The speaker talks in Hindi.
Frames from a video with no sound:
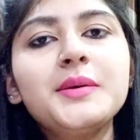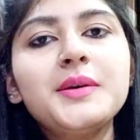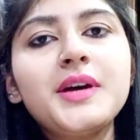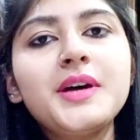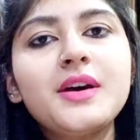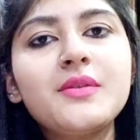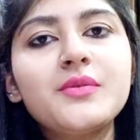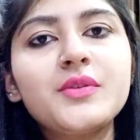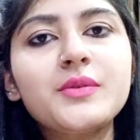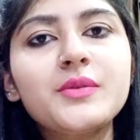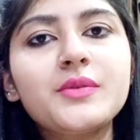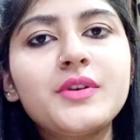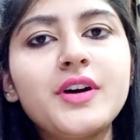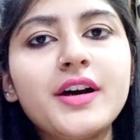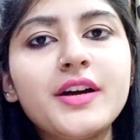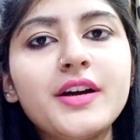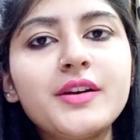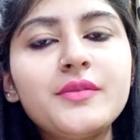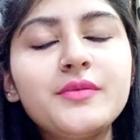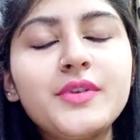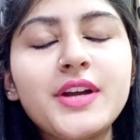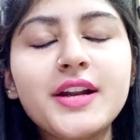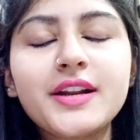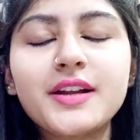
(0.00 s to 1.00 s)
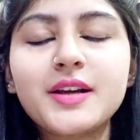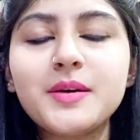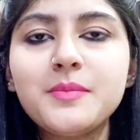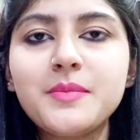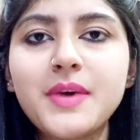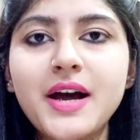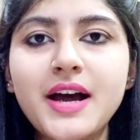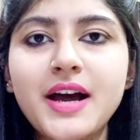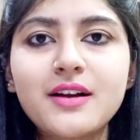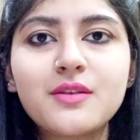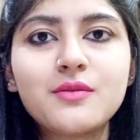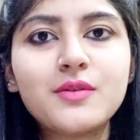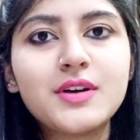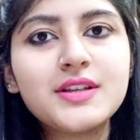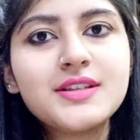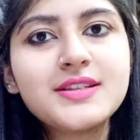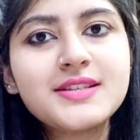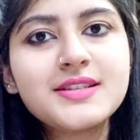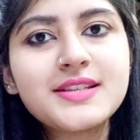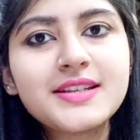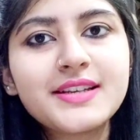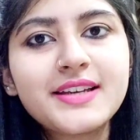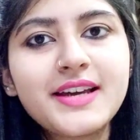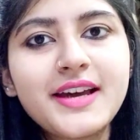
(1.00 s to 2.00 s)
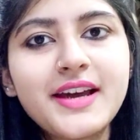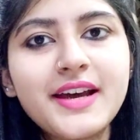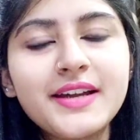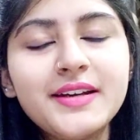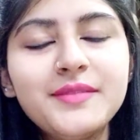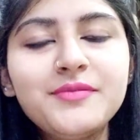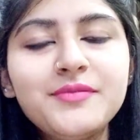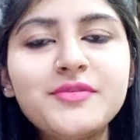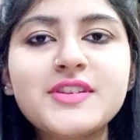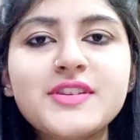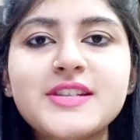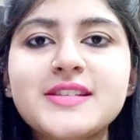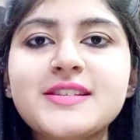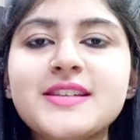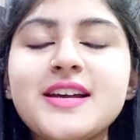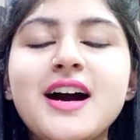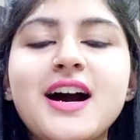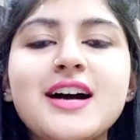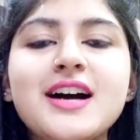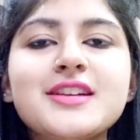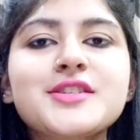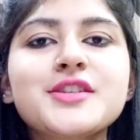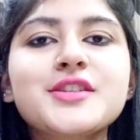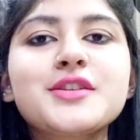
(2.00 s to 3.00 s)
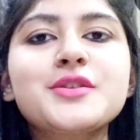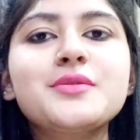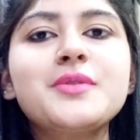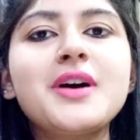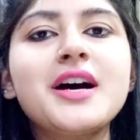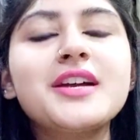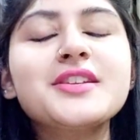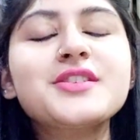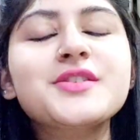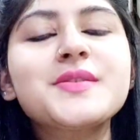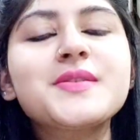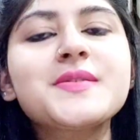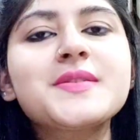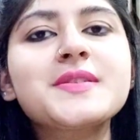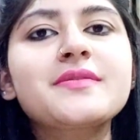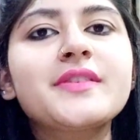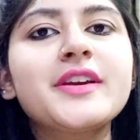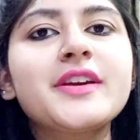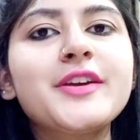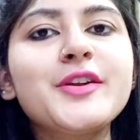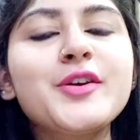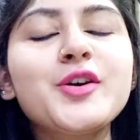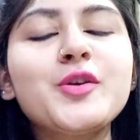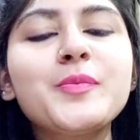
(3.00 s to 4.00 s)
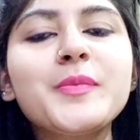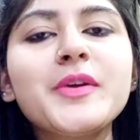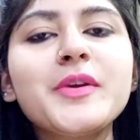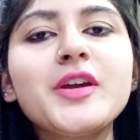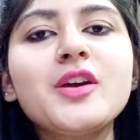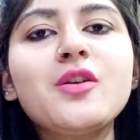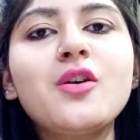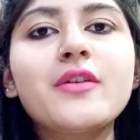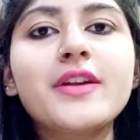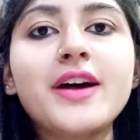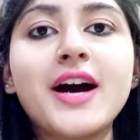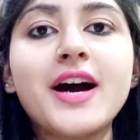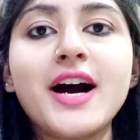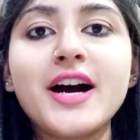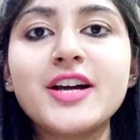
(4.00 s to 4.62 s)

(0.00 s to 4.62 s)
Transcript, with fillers: एवरीवन वेलकम बैक वंस अगेन फिर से हाजिर हूँ आज के उस वीडियो में और